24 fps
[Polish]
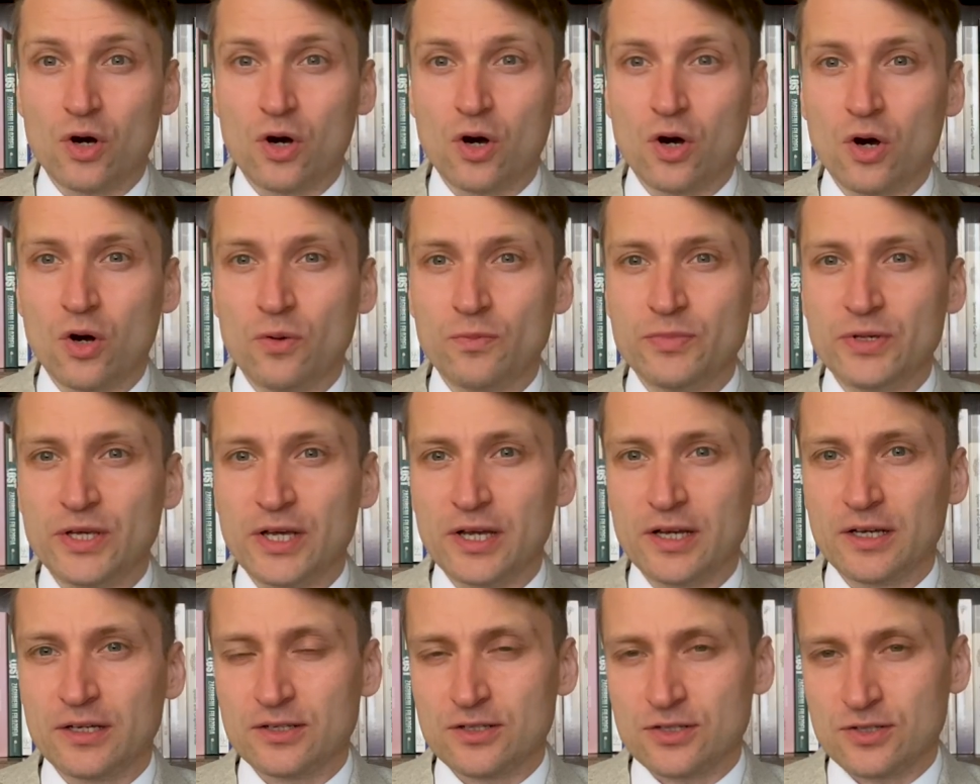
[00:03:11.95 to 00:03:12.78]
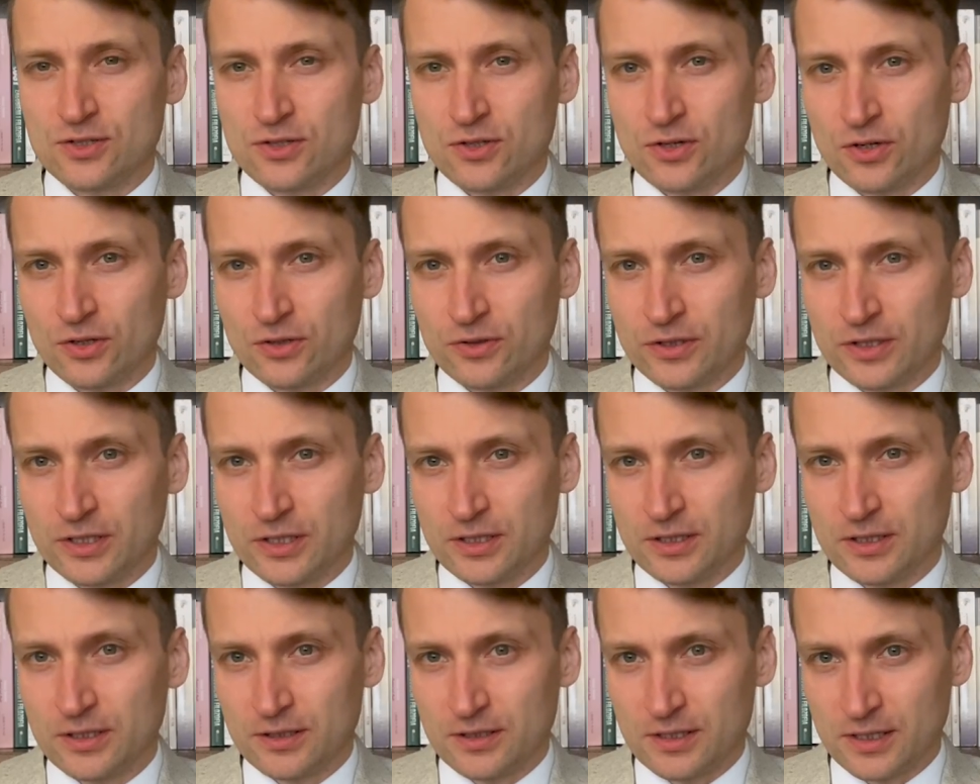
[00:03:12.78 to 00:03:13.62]
obie
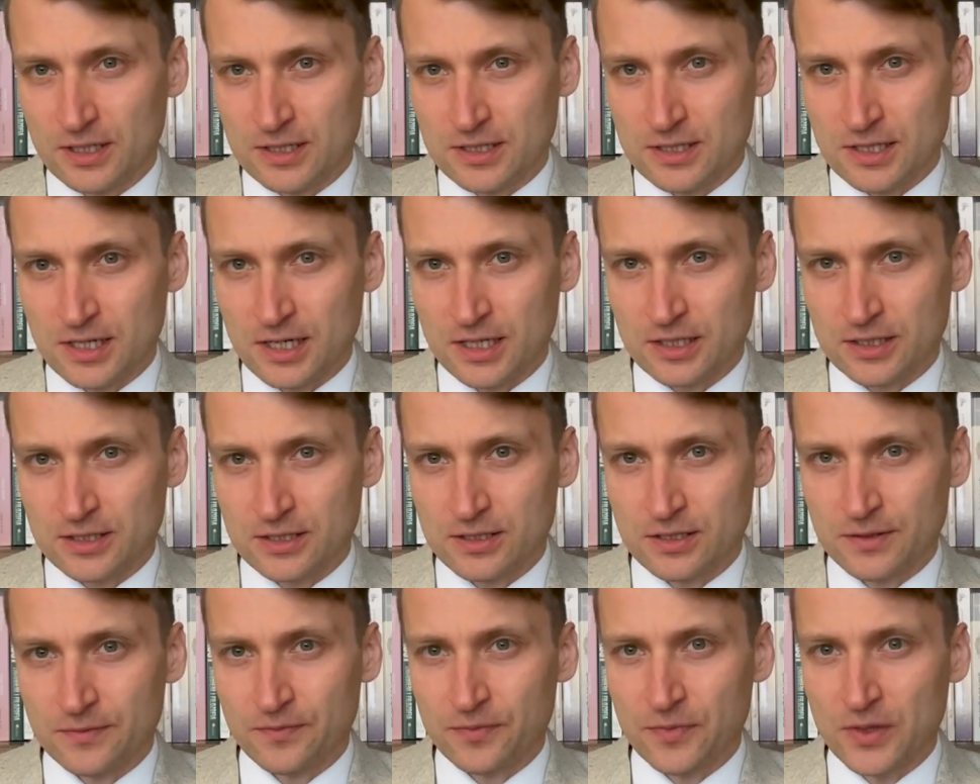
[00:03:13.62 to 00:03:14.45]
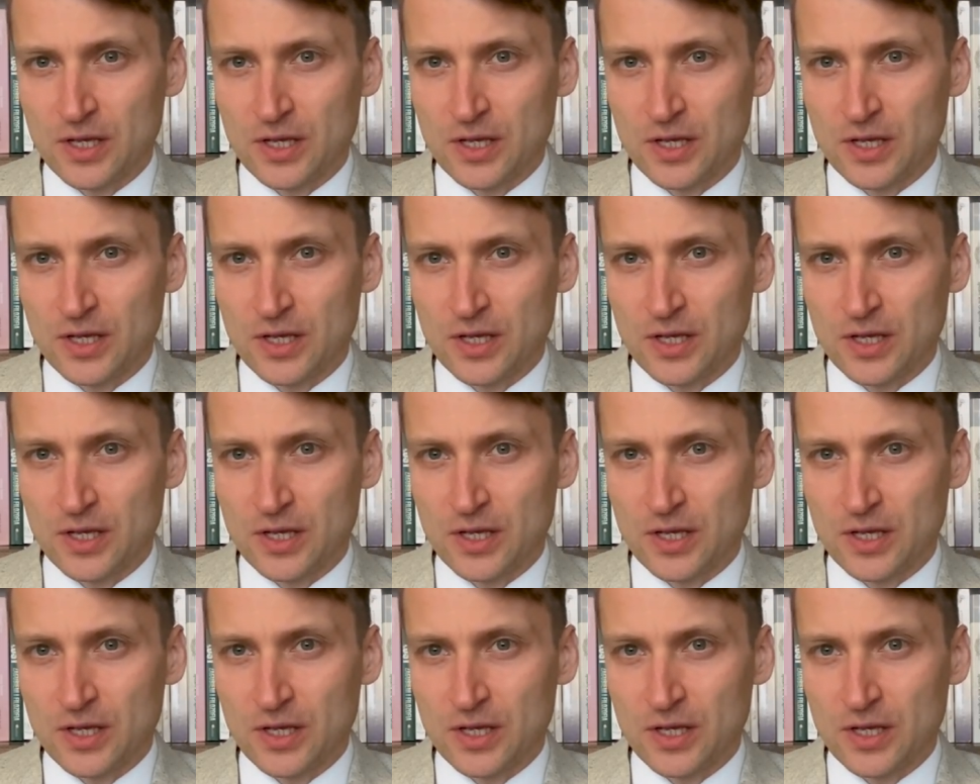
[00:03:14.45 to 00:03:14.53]
strony transakcji.